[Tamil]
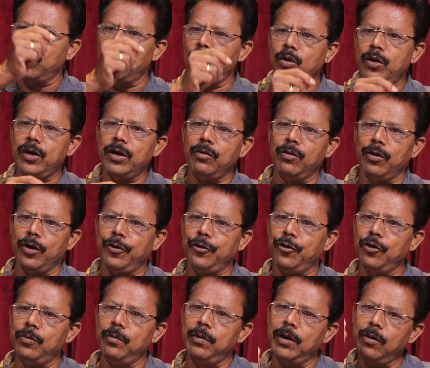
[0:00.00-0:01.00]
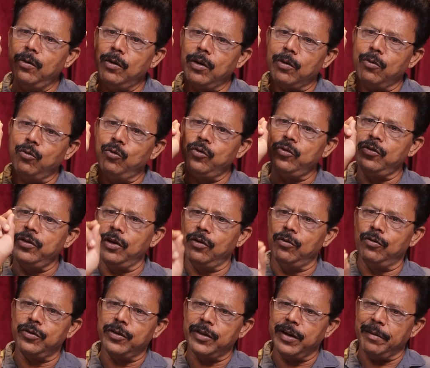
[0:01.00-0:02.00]
போட்ட ஒரு டியூப்பில் ஒரு ஊசியை
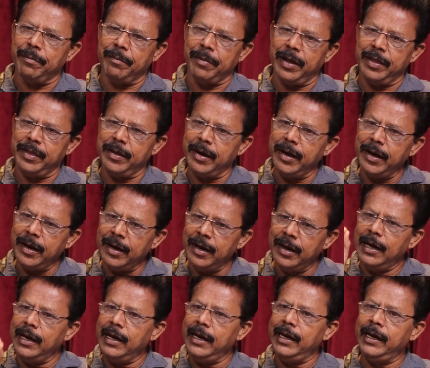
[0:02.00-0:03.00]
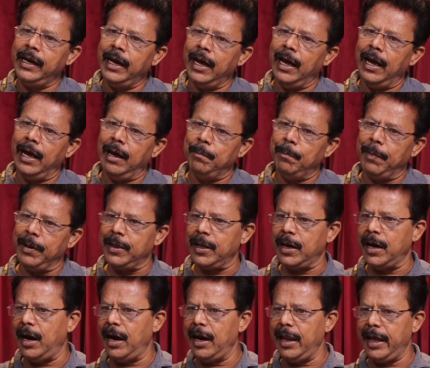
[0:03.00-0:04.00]
குத்துற மாதிரி இங்கே
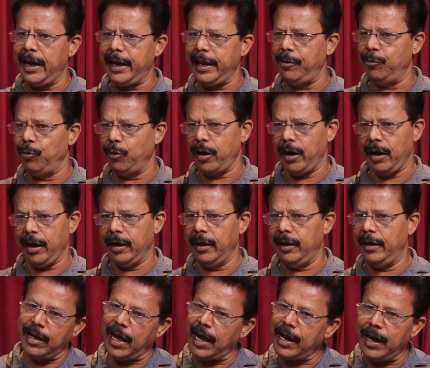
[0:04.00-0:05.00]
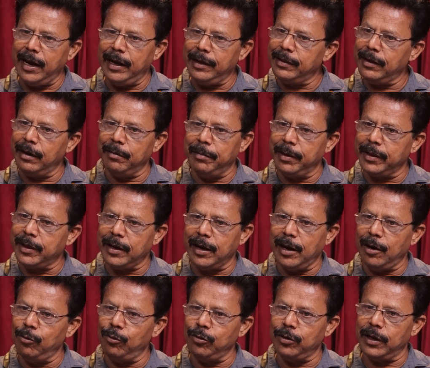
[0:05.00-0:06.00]
மெத்தனால் இறக்கி விடுறாங்க சாராயத்தில்
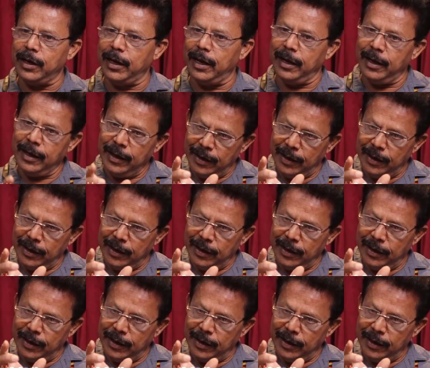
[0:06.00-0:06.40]
மெத்தனால் ஊற்றலை